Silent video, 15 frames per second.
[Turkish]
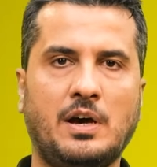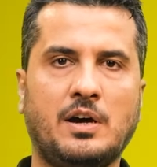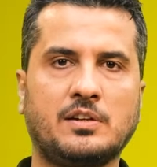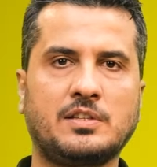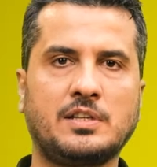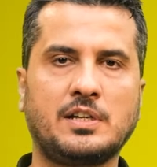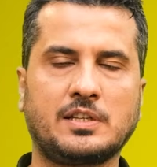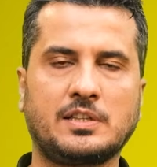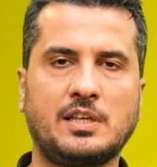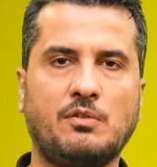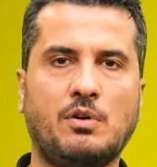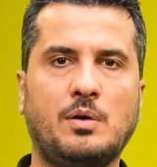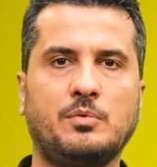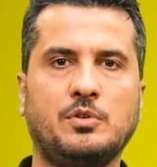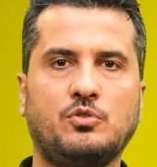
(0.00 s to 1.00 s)
ve artarak
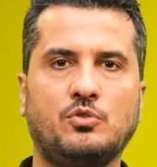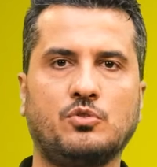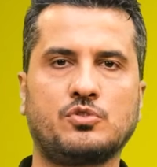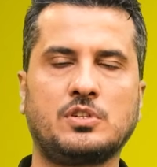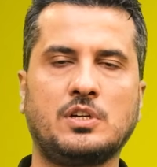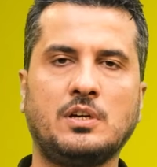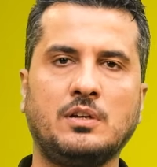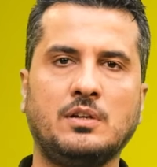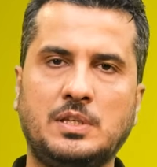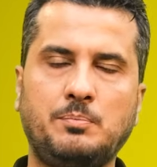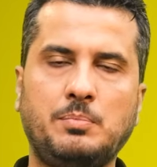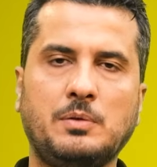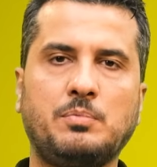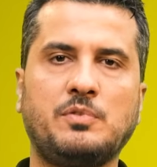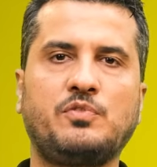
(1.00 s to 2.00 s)
devam ediyorsa
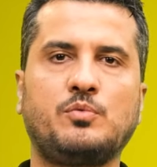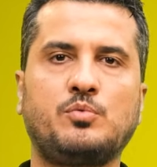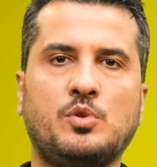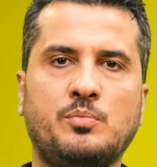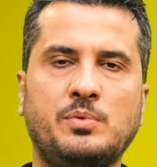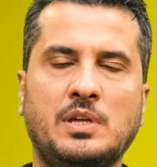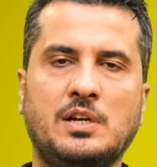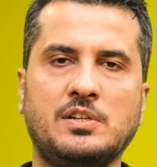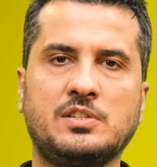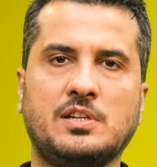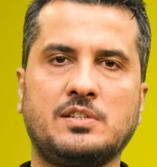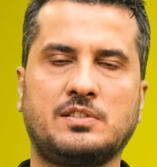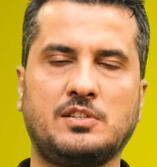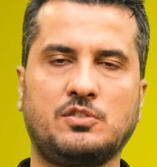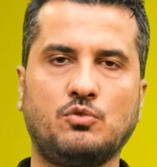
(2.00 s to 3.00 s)
tipik bir fibromiyalji
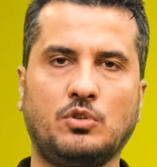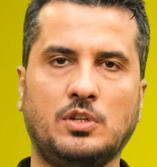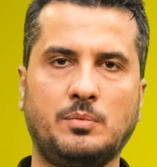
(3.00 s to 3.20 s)
hastası